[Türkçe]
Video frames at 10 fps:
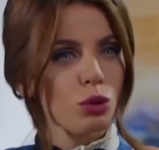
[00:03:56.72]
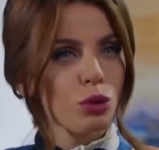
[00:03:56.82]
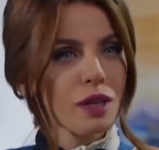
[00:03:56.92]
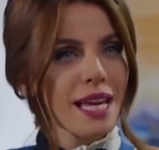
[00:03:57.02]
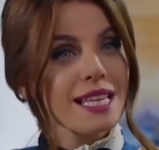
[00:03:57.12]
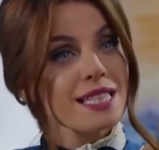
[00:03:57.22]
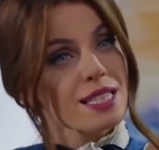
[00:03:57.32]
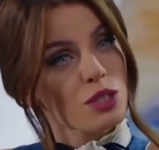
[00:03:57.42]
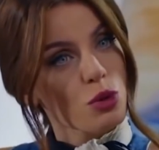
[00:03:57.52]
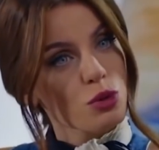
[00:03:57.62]
usulü,
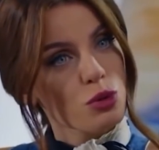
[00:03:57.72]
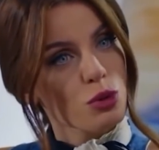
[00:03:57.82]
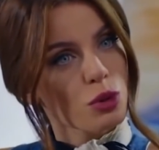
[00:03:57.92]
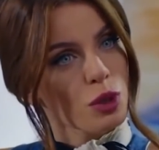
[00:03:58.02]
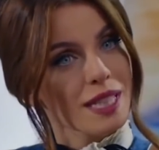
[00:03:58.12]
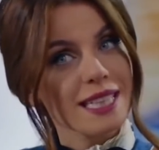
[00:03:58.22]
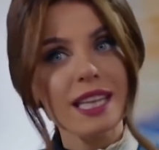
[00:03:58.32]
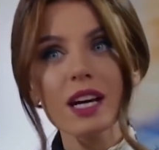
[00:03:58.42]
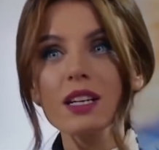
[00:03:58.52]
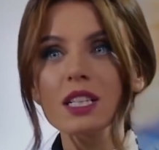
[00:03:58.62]
esin soslu,
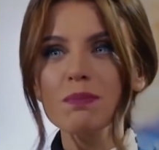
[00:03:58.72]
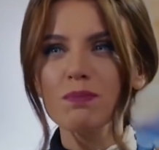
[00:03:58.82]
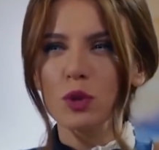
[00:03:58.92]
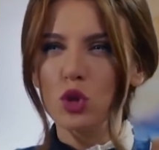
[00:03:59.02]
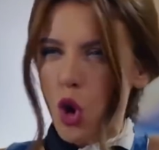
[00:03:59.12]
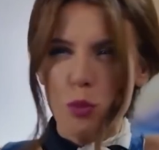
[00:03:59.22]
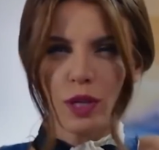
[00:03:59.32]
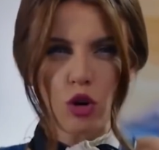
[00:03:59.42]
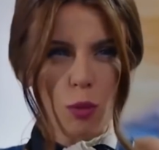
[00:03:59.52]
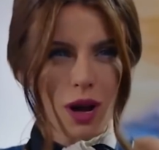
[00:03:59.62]
yeni akım
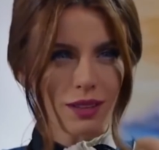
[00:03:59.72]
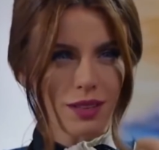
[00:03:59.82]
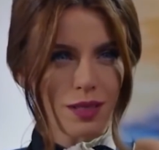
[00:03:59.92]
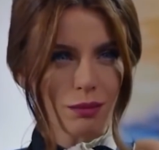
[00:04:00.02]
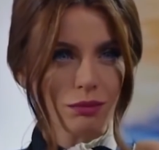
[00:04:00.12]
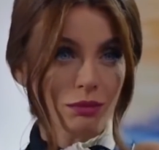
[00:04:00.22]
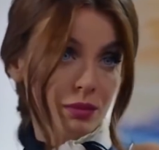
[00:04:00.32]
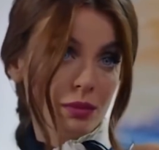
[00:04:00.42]
dobra romantizm.